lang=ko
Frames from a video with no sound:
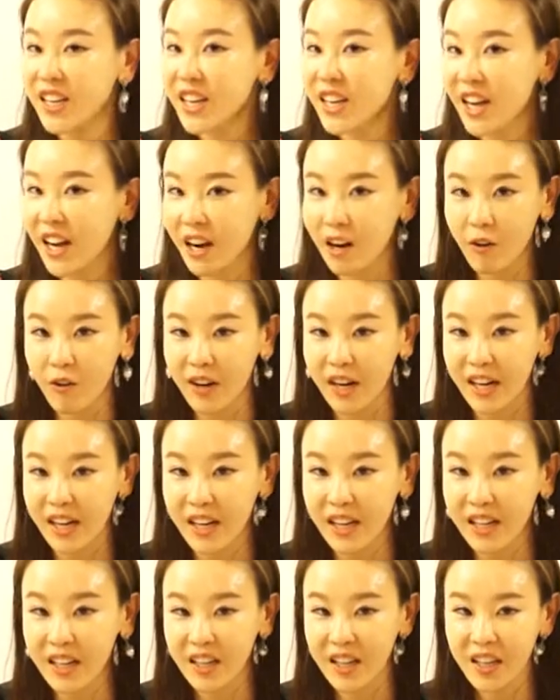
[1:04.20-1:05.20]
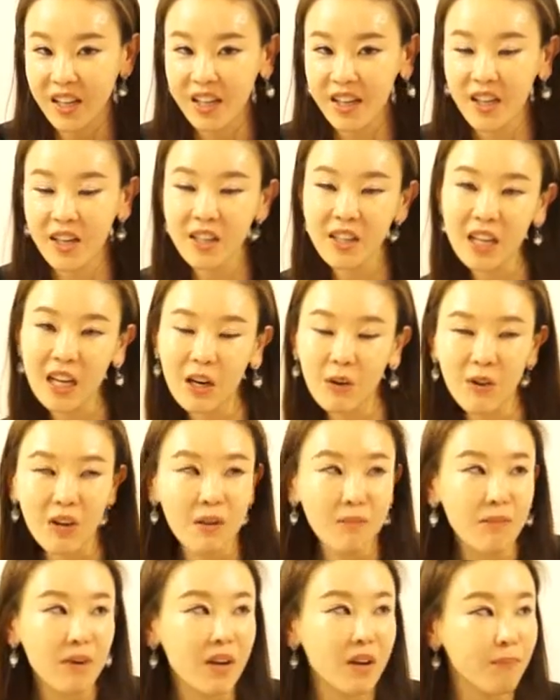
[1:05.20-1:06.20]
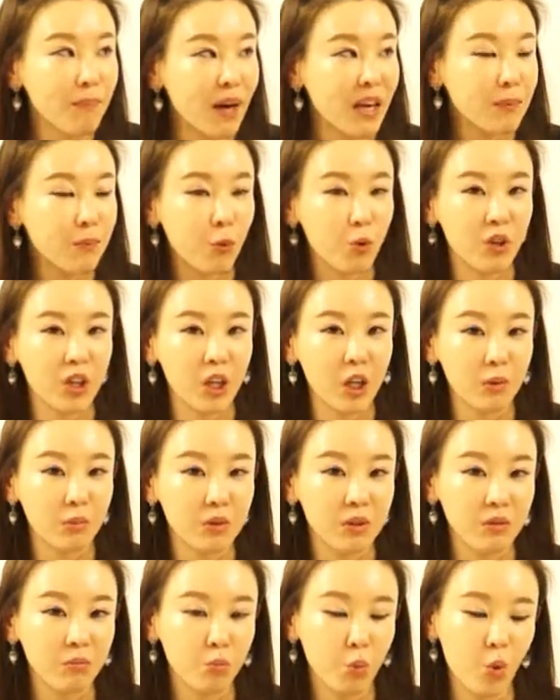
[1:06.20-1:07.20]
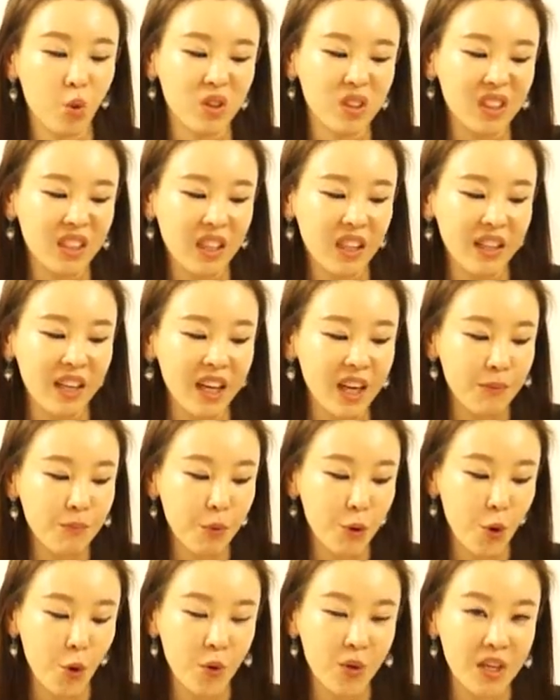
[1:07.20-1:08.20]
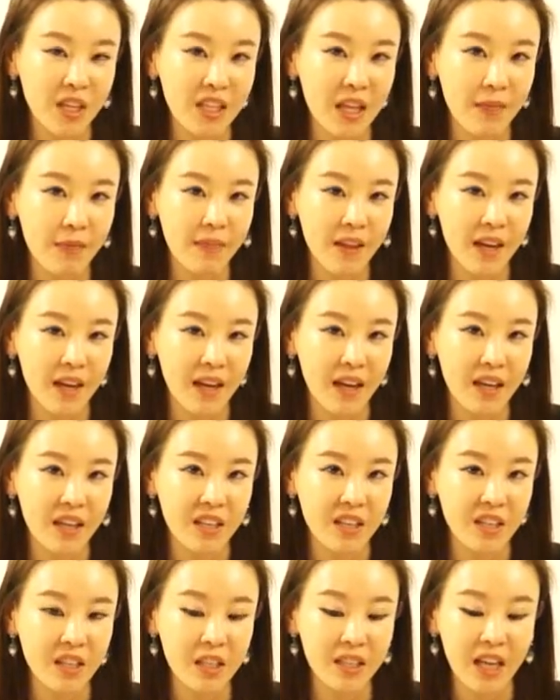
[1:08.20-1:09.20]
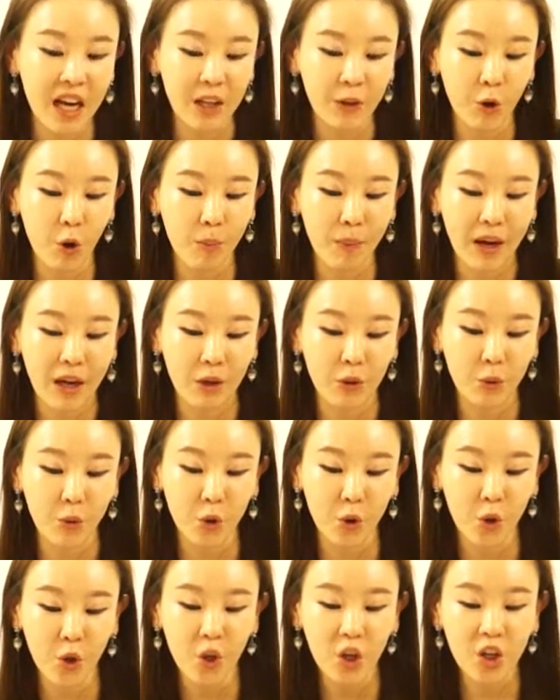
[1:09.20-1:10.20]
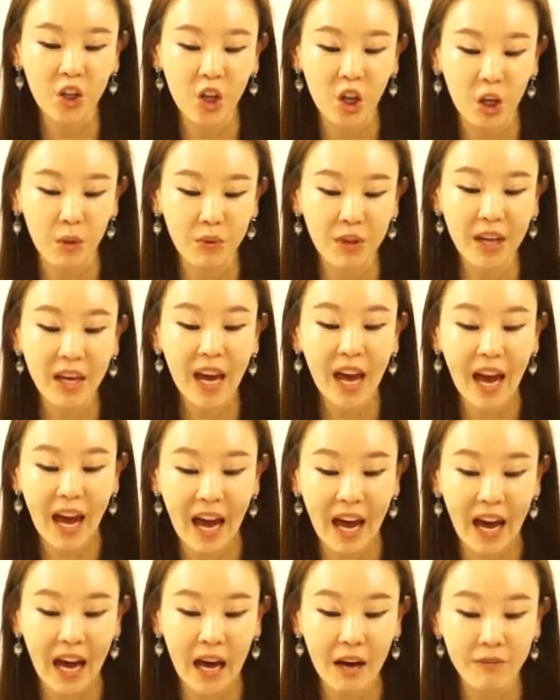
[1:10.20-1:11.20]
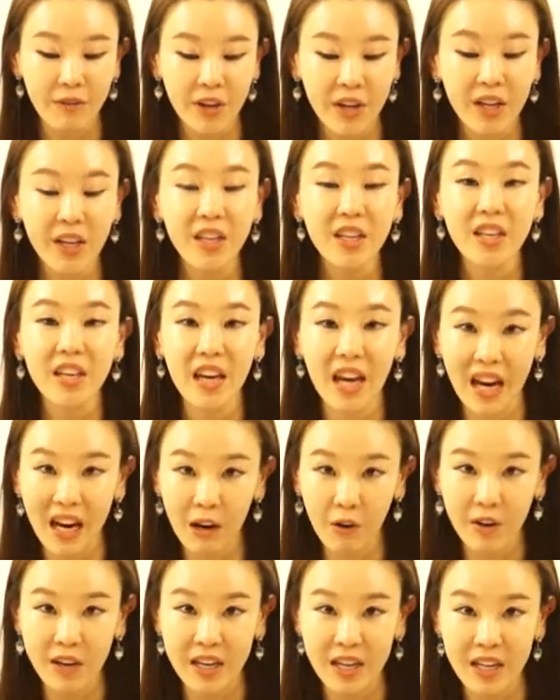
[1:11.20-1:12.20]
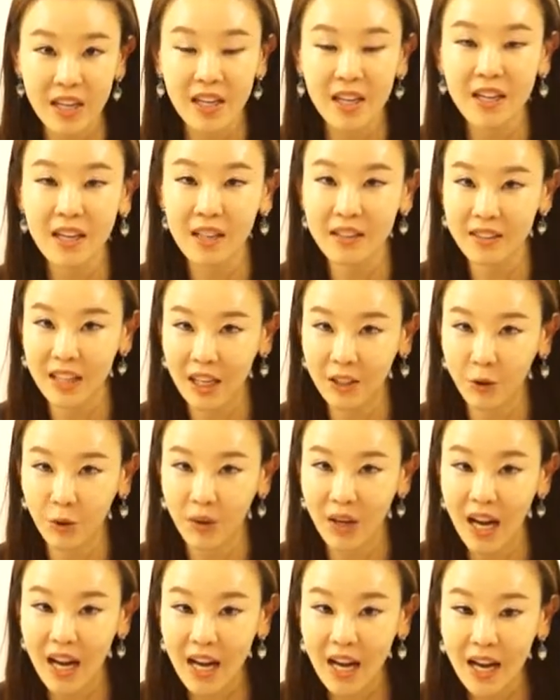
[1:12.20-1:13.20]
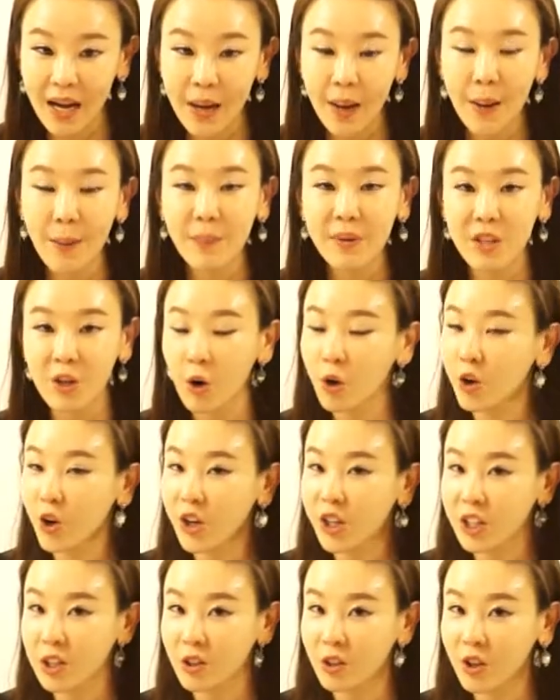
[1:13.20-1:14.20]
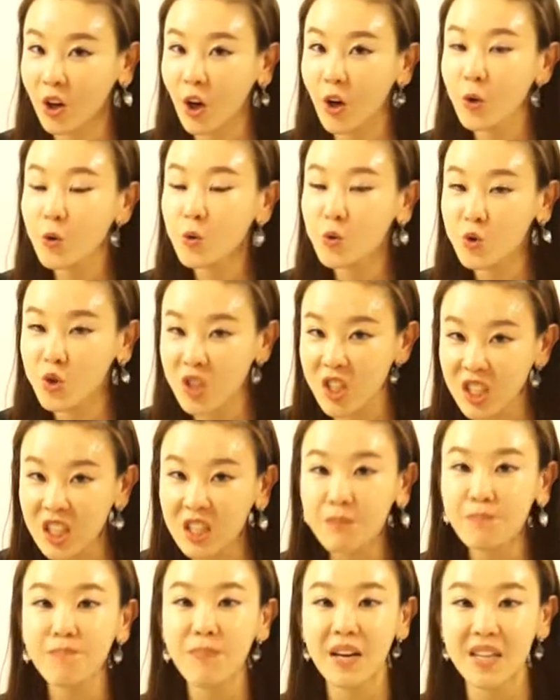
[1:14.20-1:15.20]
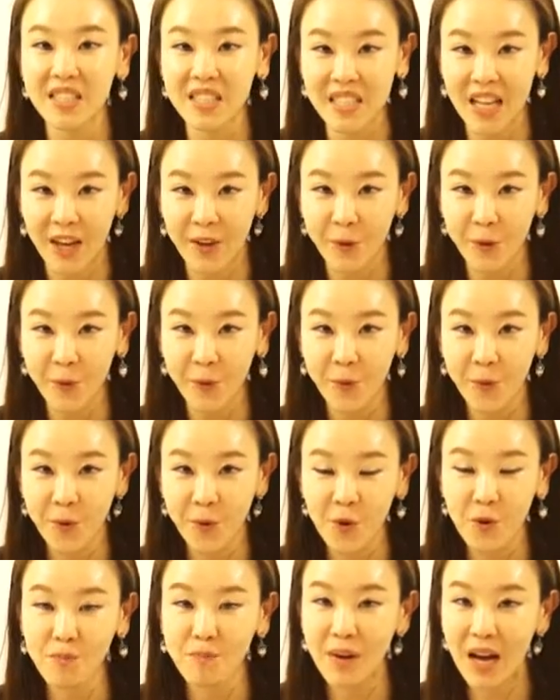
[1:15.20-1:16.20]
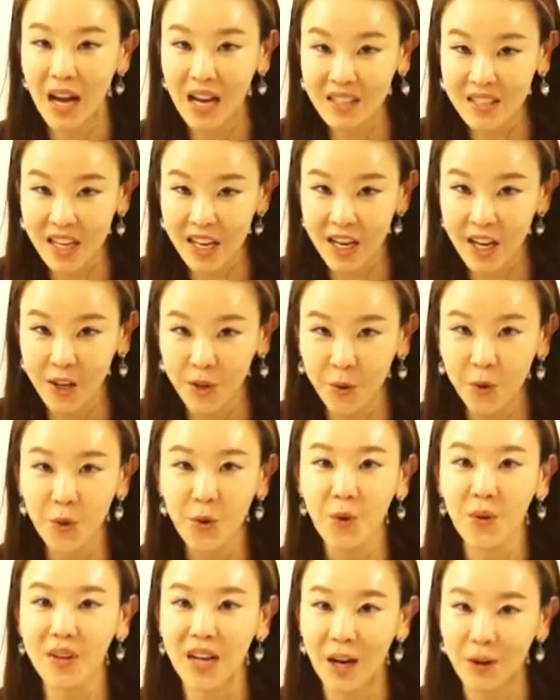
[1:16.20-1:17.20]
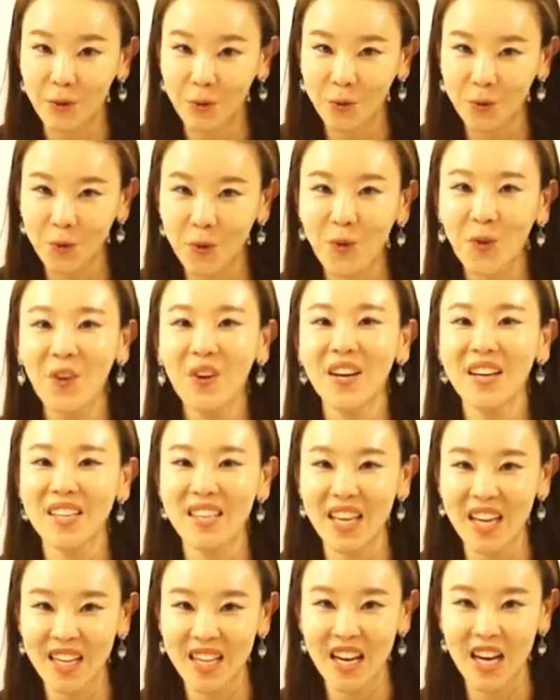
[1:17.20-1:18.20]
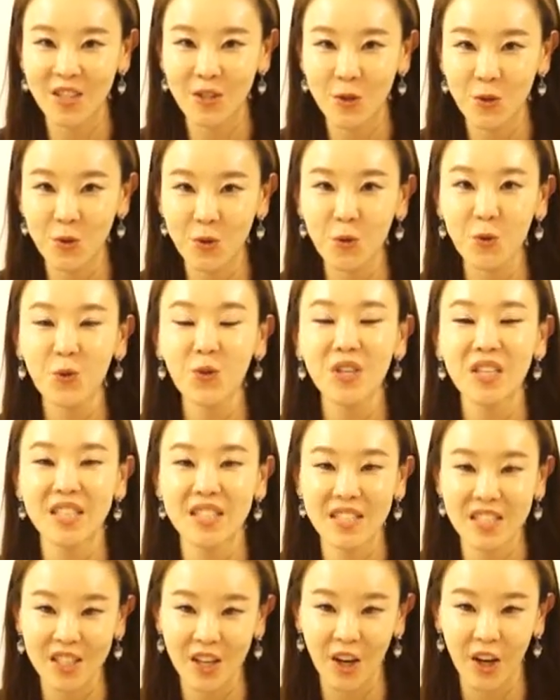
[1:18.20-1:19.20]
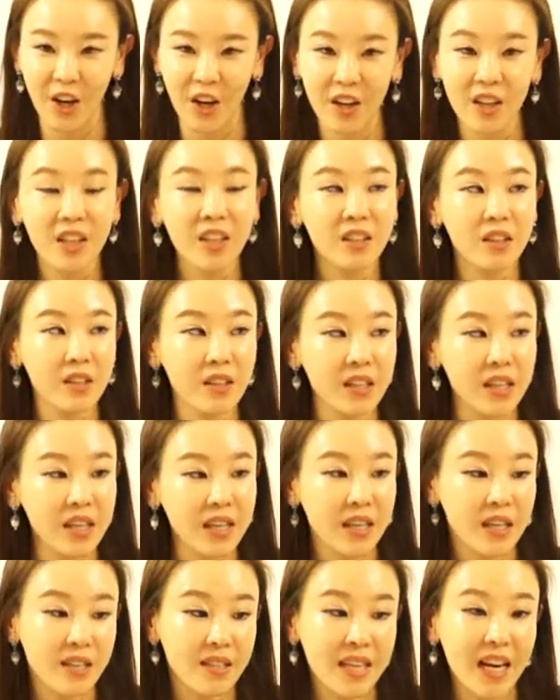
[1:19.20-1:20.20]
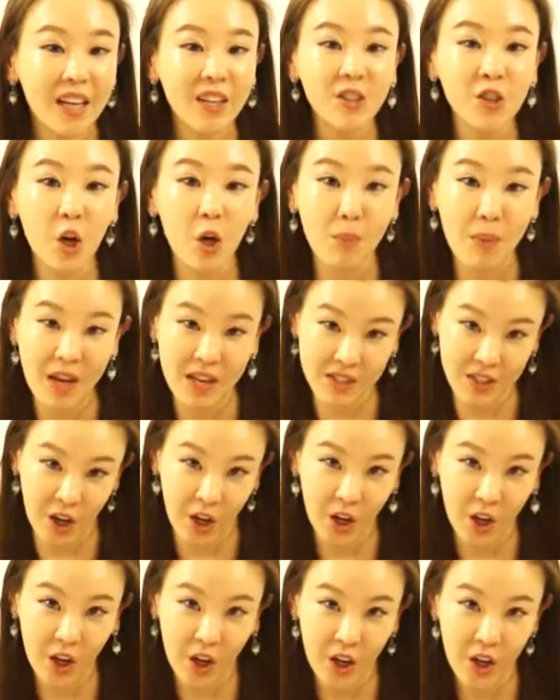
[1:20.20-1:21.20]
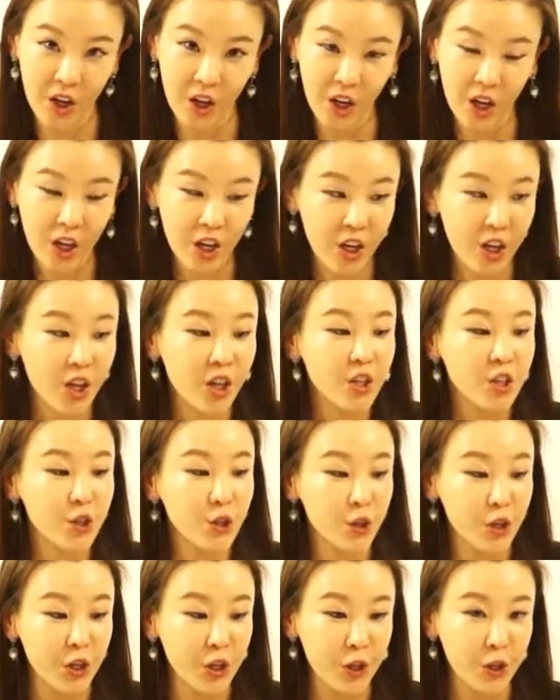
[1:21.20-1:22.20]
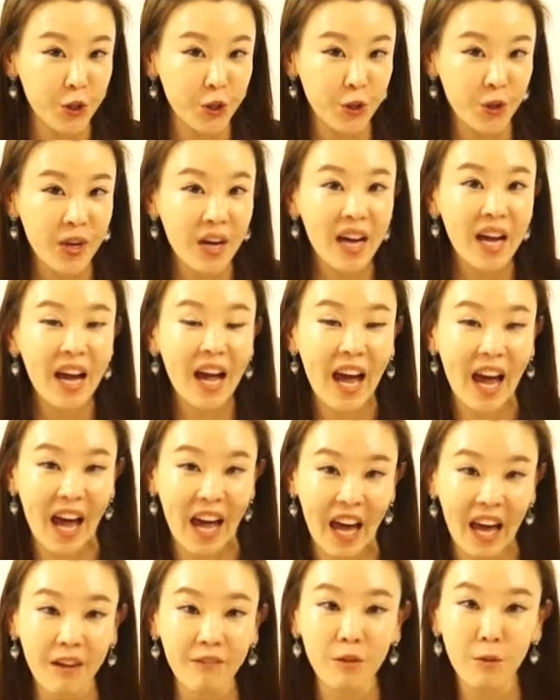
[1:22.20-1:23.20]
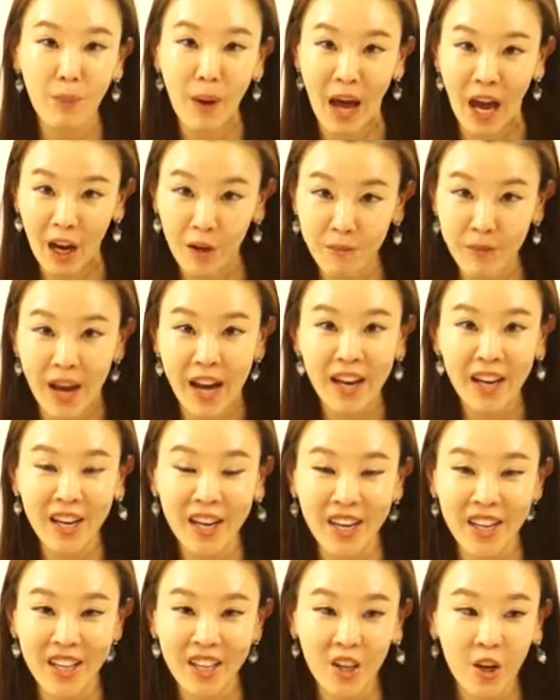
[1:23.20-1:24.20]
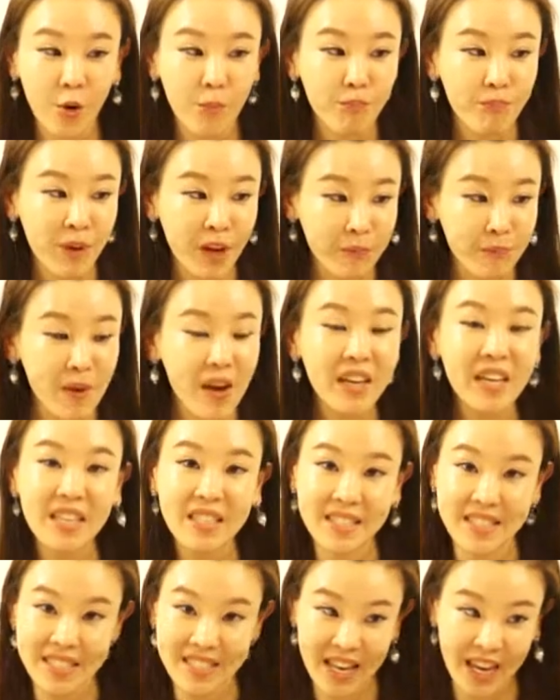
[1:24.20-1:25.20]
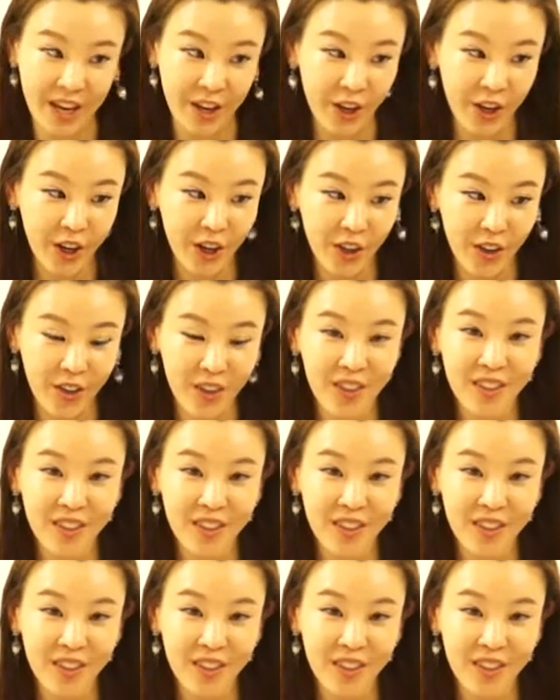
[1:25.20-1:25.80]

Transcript: carry. carry란 말, 말이 뭘까요, 여러분? 뭘 끌다란 표현이긴 한데 이 단어 말고 여러분이 have, carry라는 단어가 이런 거 이런 거 취급하시나요? 파세요? 라고도 얘기하실 수 있어요. 특히 상점에서 Do you have a backpack? 백팩 있으세요?